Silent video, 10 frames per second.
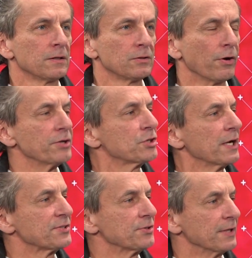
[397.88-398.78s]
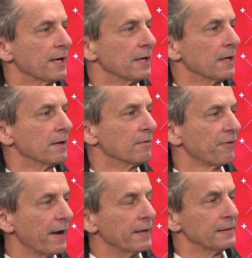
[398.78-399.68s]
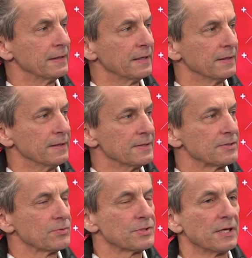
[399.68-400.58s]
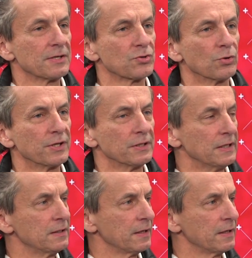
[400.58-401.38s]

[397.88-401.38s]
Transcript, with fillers: deutschnationaler Freiheitlicher ist und sich als solcher nicht